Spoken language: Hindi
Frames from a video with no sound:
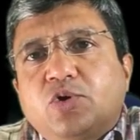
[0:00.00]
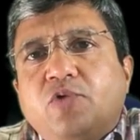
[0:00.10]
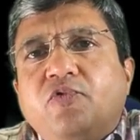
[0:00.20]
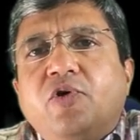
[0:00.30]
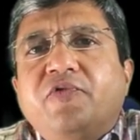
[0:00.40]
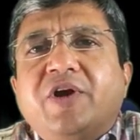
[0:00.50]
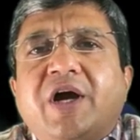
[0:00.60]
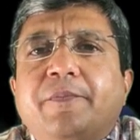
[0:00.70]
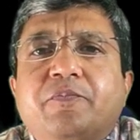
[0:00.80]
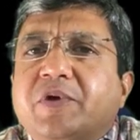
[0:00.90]
तो वो फिर
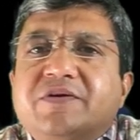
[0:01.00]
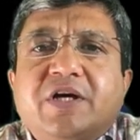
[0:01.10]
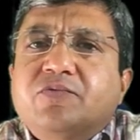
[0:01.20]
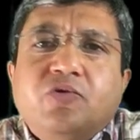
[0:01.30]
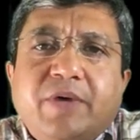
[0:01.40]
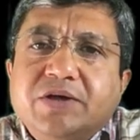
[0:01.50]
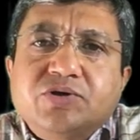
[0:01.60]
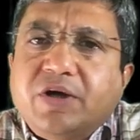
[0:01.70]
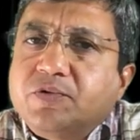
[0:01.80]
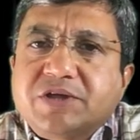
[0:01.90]
आपके साथ वो बात
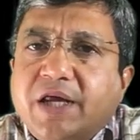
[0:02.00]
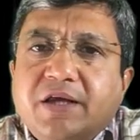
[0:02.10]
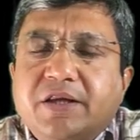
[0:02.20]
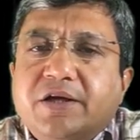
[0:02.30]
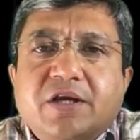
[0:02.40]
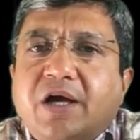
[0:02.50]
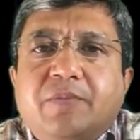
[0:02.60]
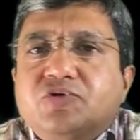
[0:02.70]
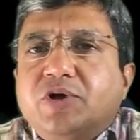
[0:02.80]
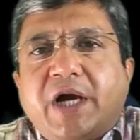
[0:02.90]
जो है वो ज़्यादा देर तक
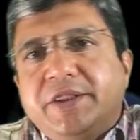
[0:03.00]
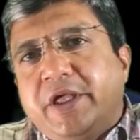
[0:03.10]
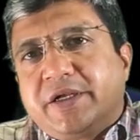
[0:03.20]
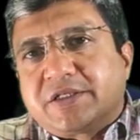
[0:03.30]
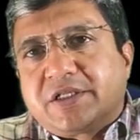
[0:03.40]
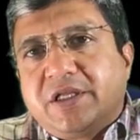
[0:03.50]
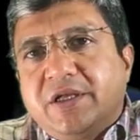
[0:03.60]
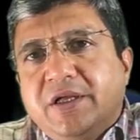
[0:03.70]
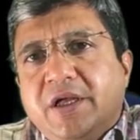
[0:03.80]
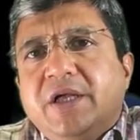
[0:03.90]
आप उसको याद नहीं रख सकते हैं